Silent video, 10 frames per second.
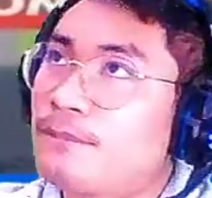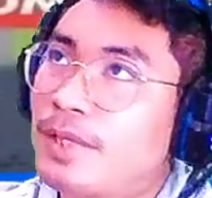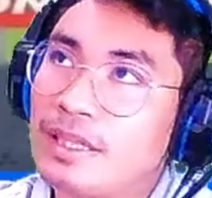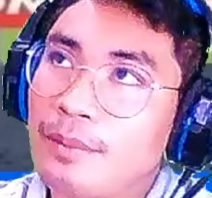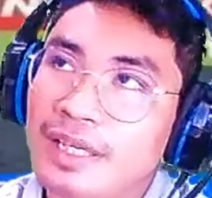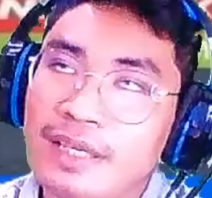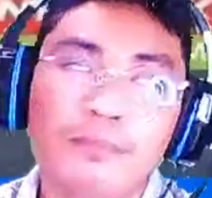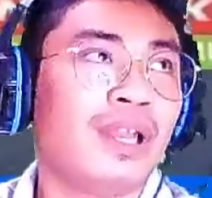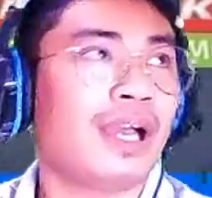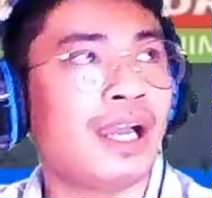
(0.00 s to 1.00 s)
Santa Maria
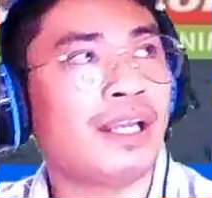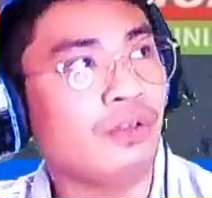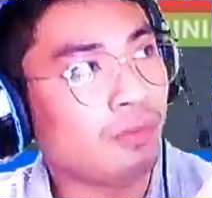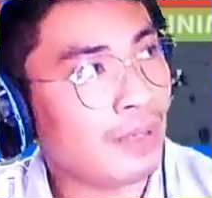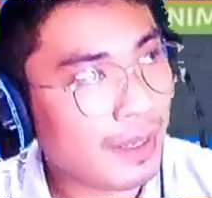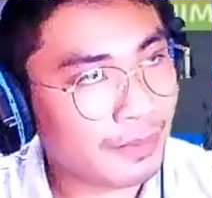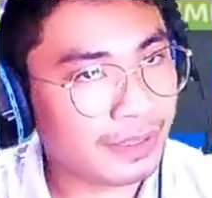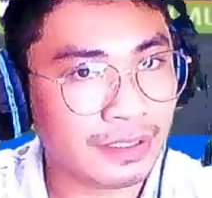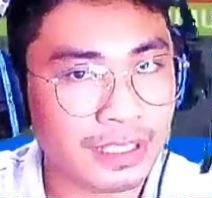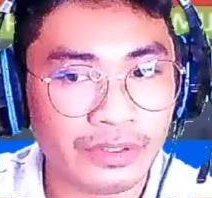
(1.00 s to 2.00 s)
Bulacan or
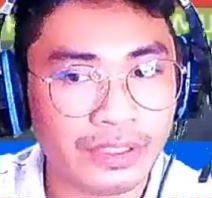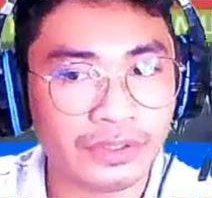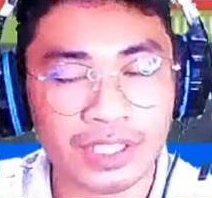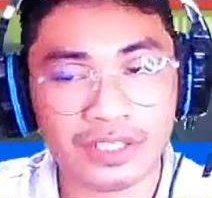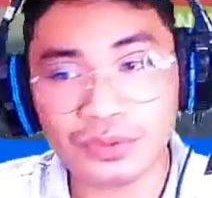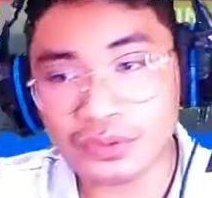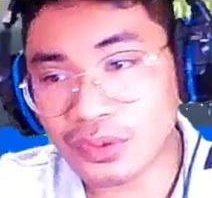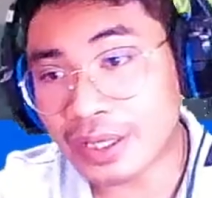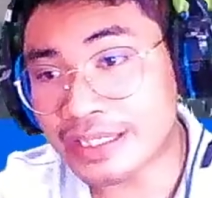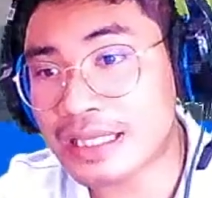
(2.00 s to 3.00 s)
malapit din kayo dito sa
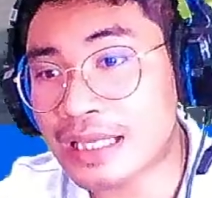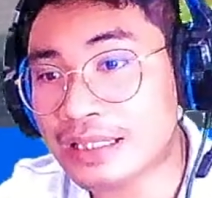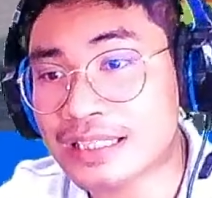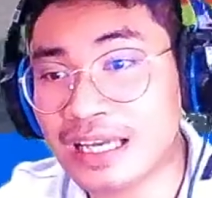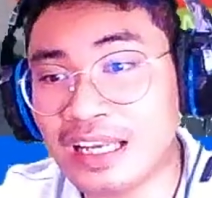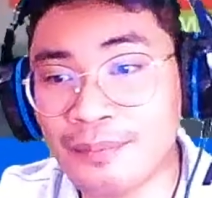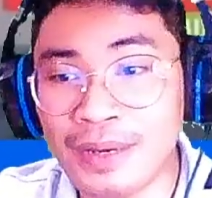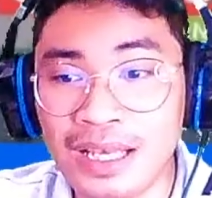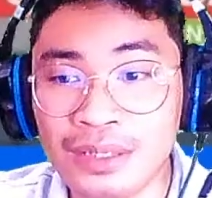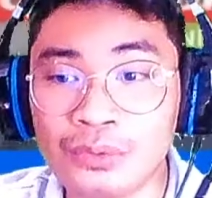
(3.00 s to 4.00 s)
Sulturize natin sa
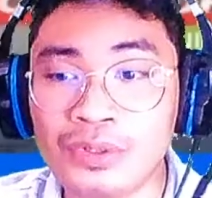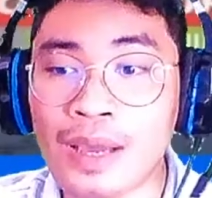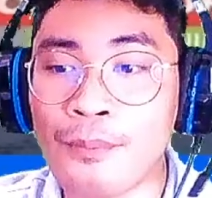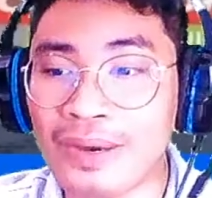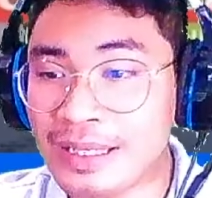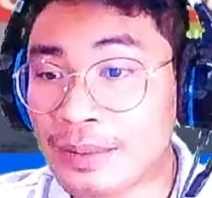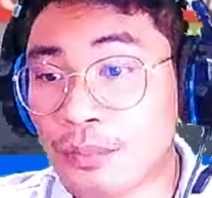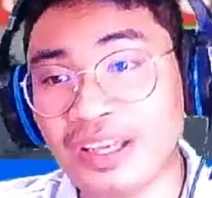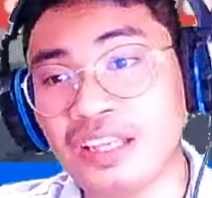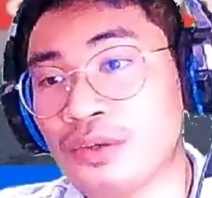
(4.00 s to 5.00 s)
Kalamba, Laguna,
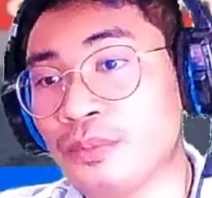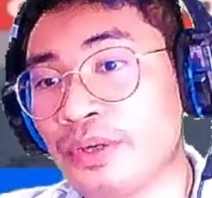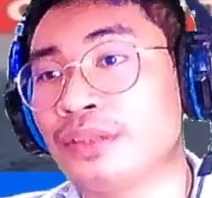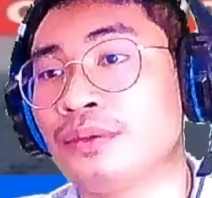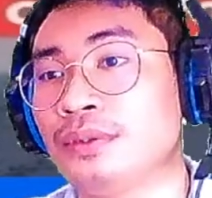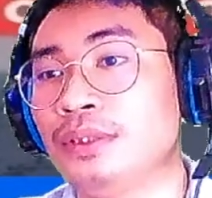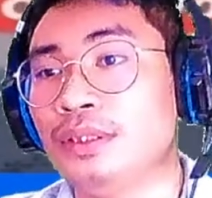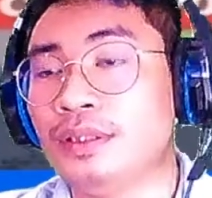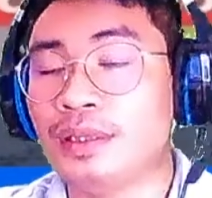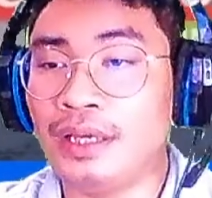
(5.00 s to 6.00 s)
pwedeng-pwede nyo po itong
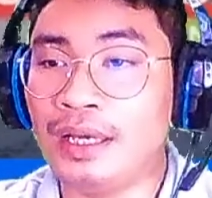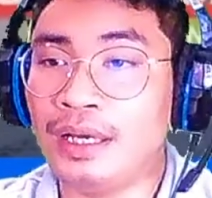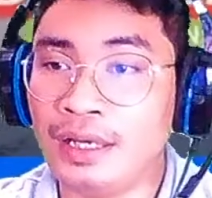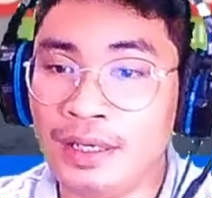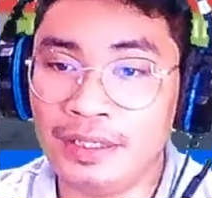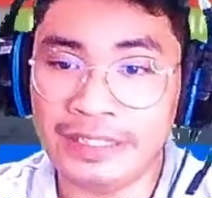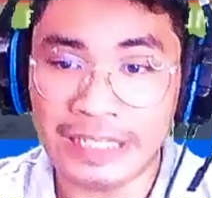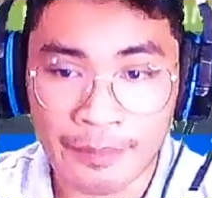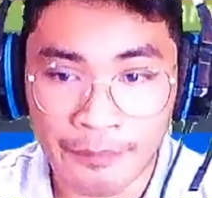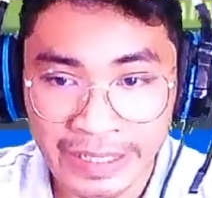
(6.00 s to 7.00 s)
uh,
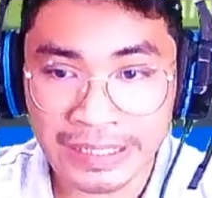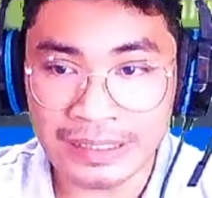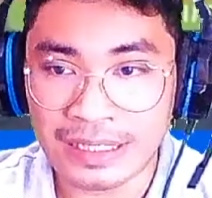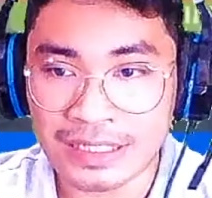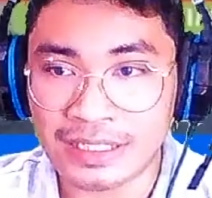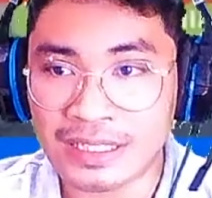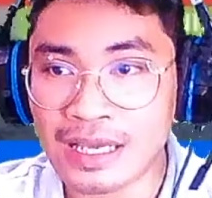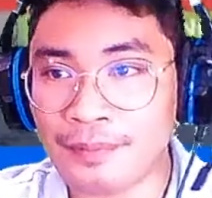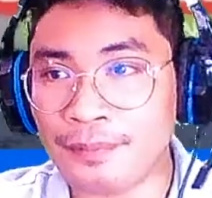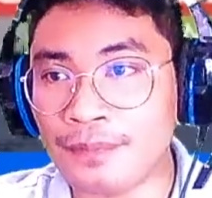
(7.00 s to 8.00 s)
i-avail kasi
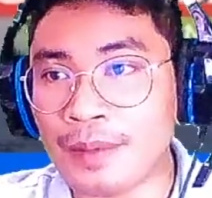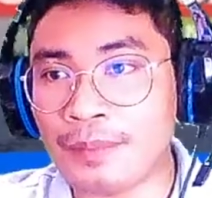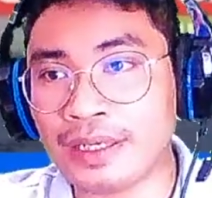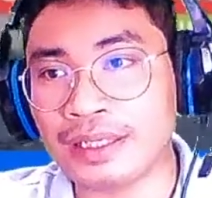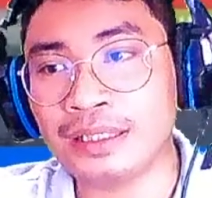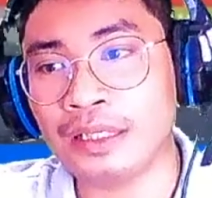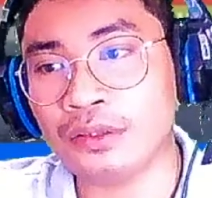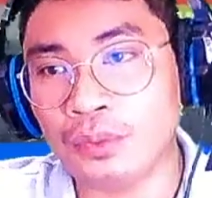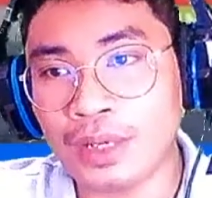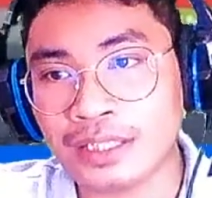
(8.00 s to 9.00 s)
na, napakaganda
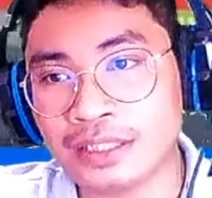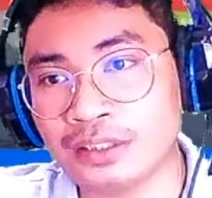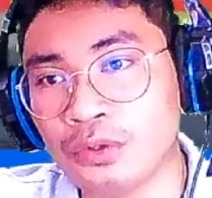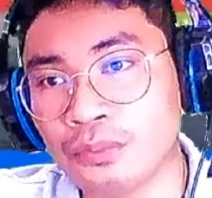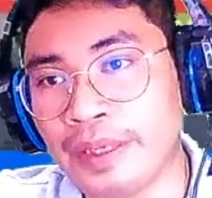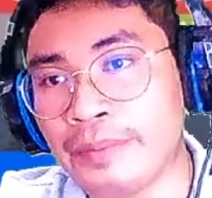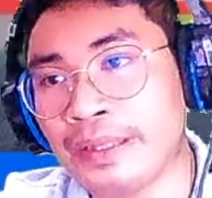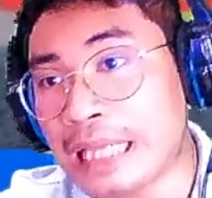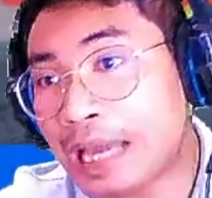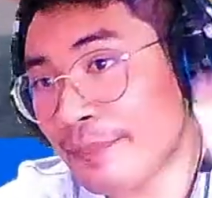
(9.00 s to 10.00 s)
ito. Wala siyang down
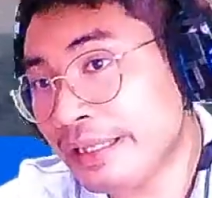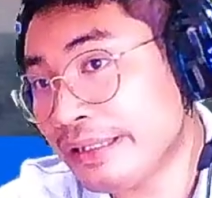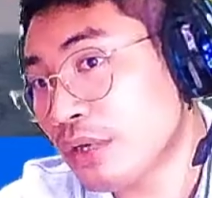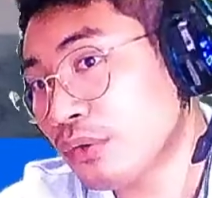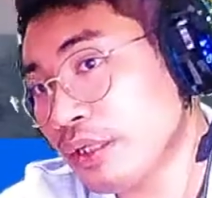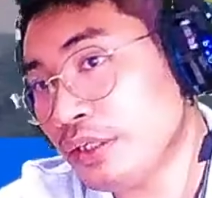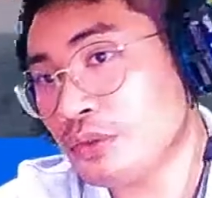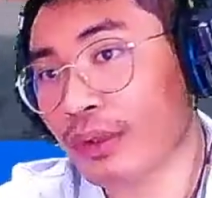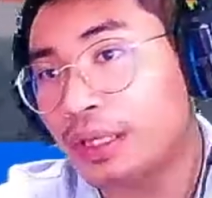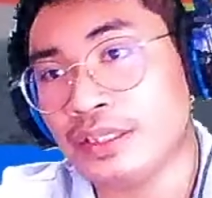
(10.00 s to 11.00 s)
payment. Up and down na din
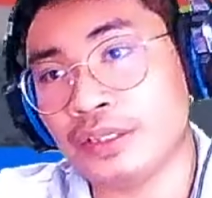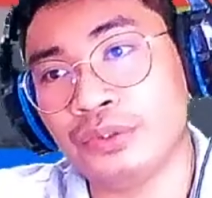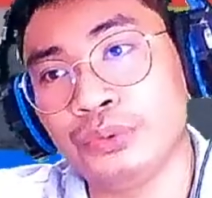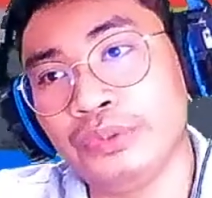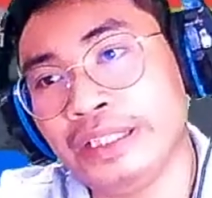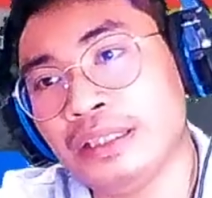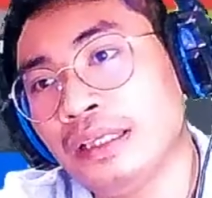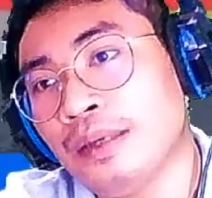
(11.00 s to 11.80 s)
yung kanyang unit.